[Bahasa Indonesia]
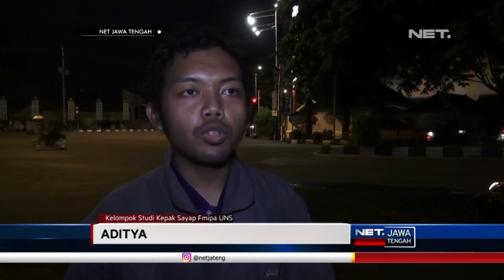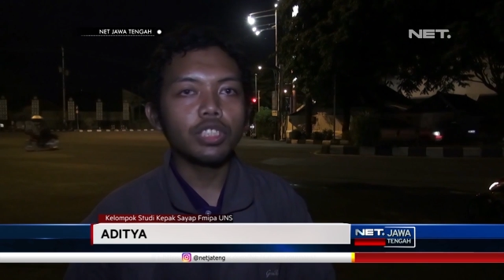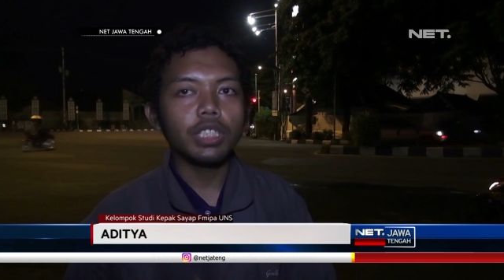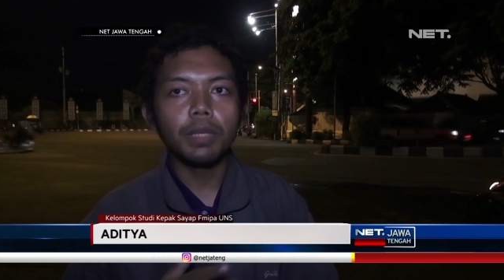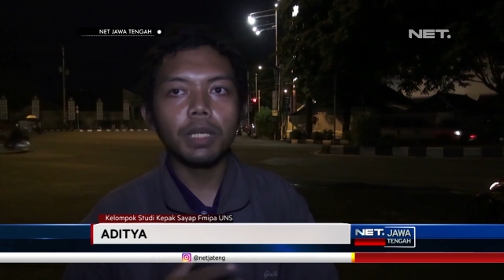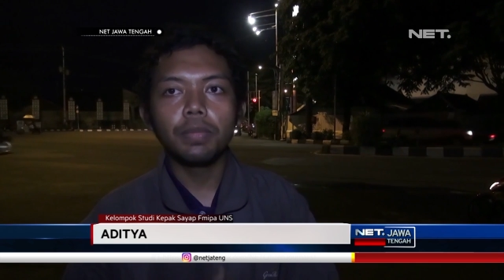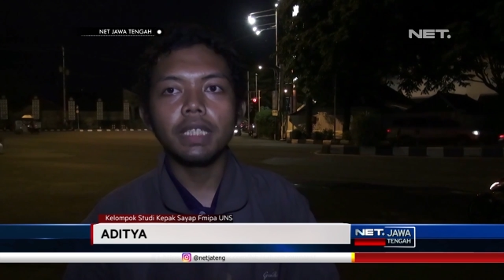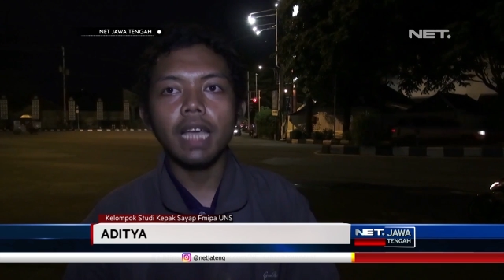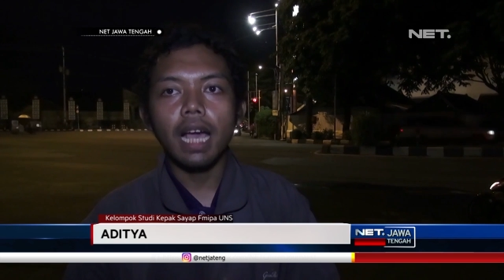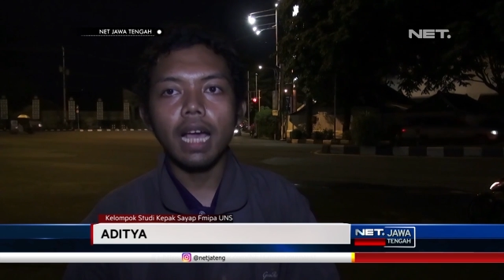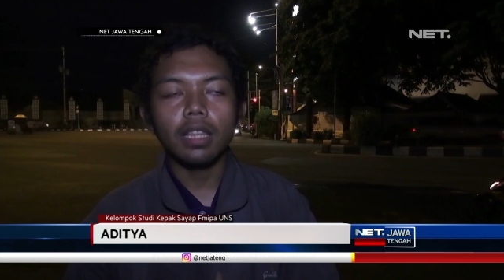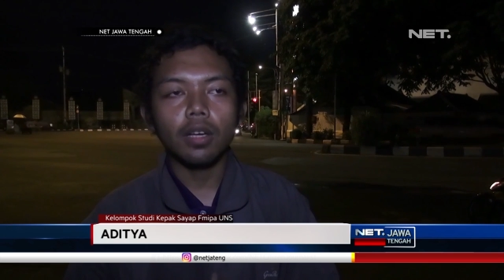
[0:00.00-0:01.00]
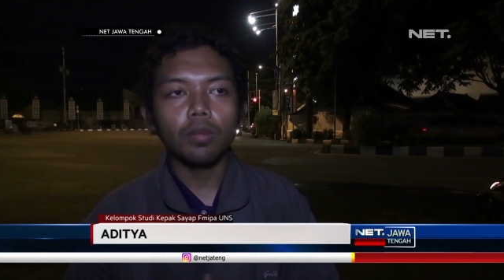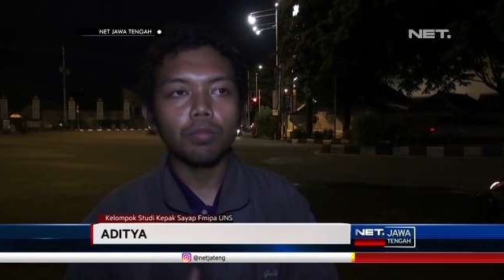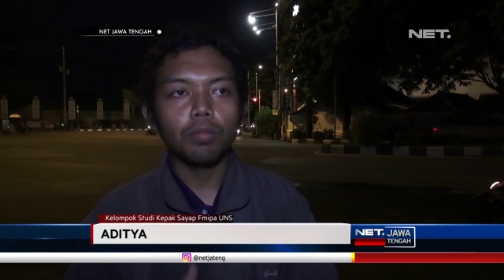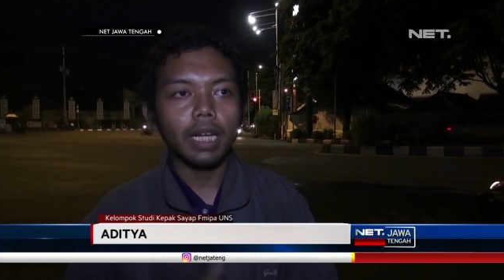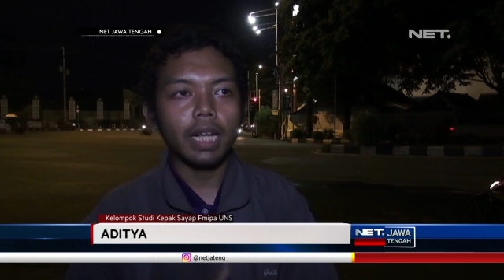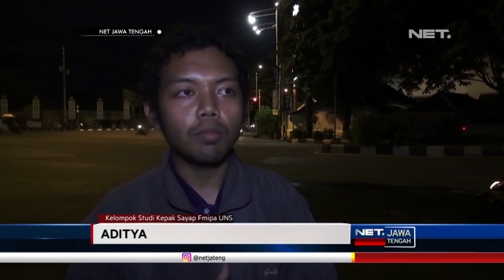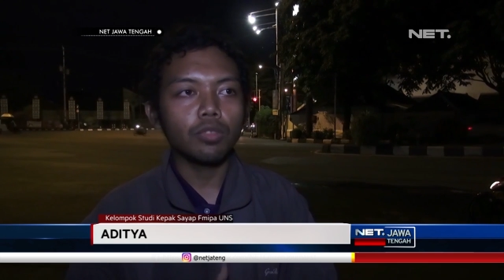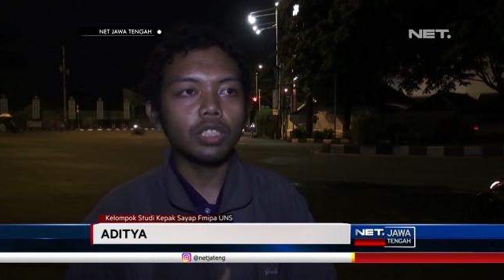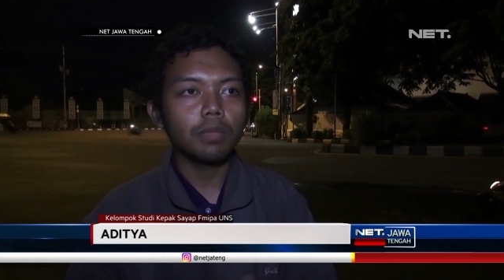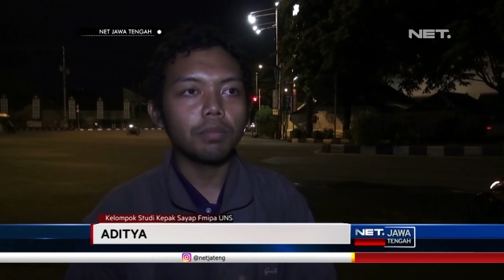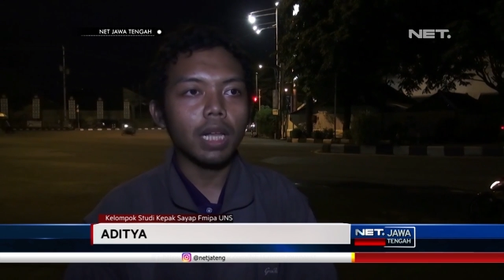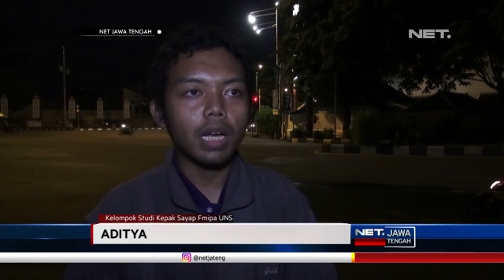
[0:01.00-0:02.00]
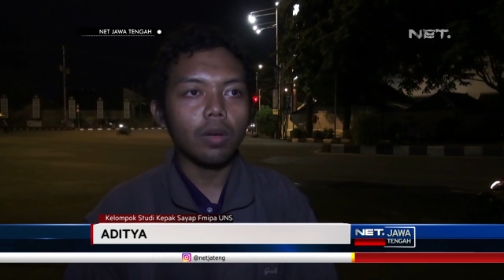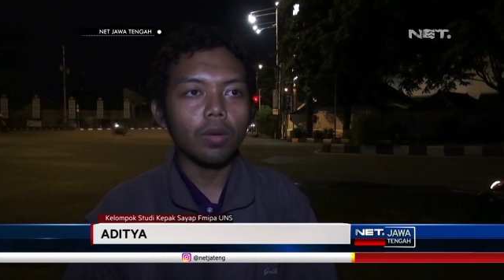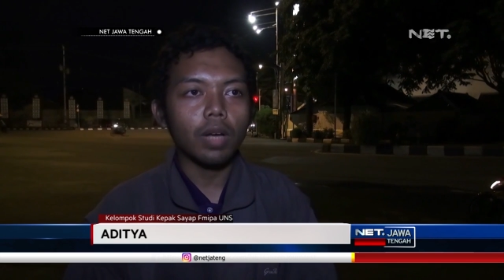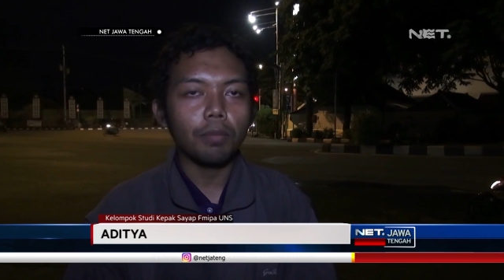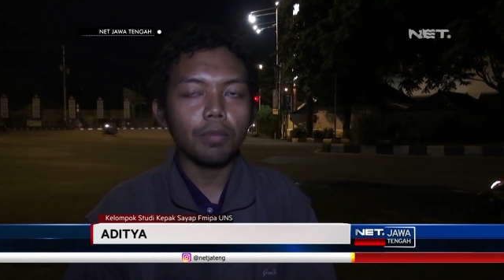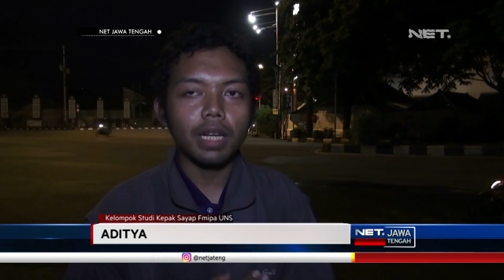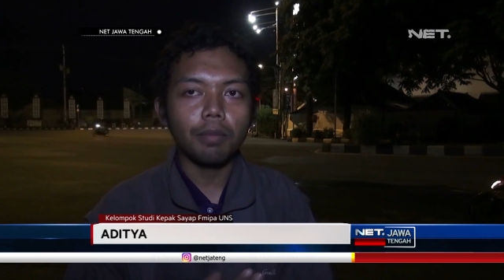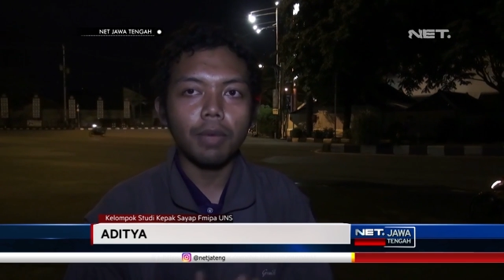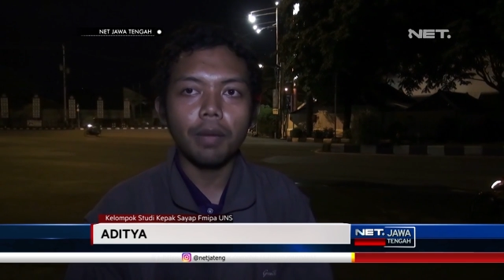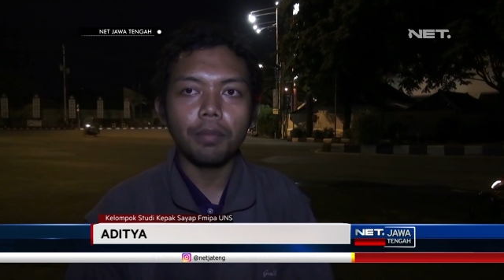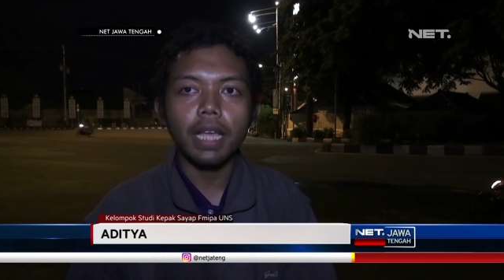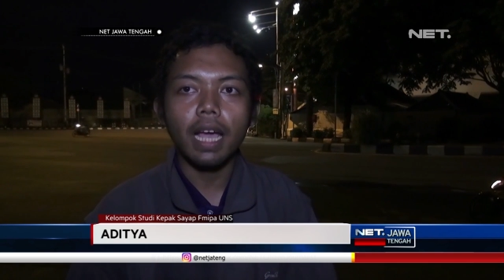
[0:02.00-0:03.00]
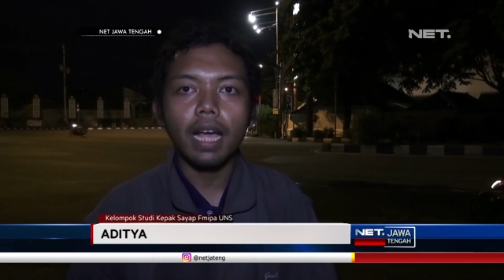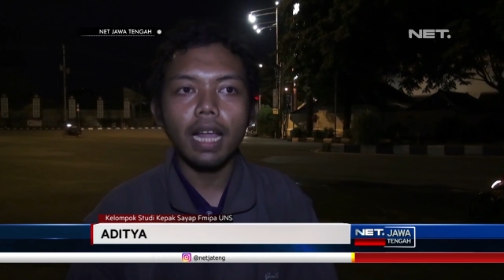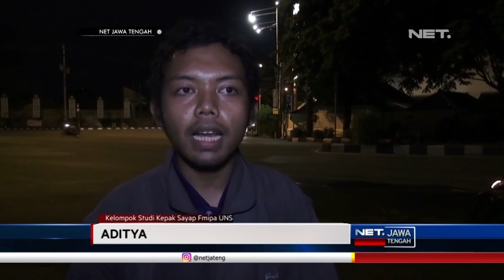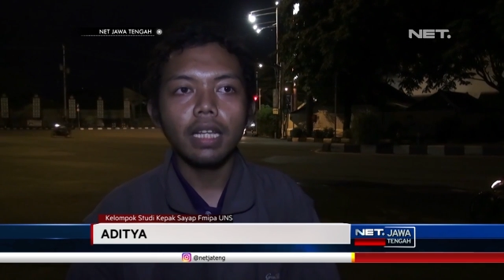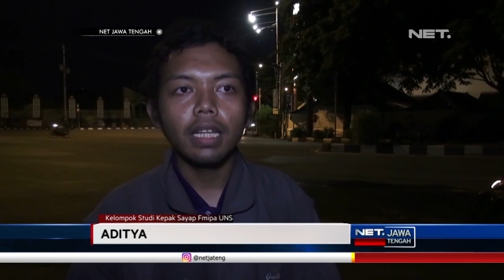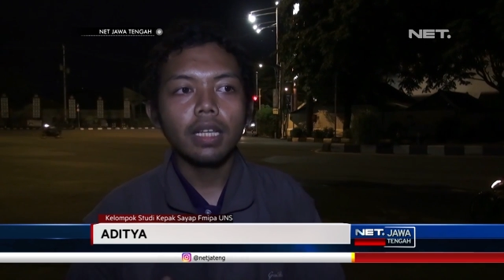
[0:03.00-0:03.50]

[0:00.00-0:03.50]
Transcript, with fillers: musim berbiak atau mereka musim melakukan perkembangbiakan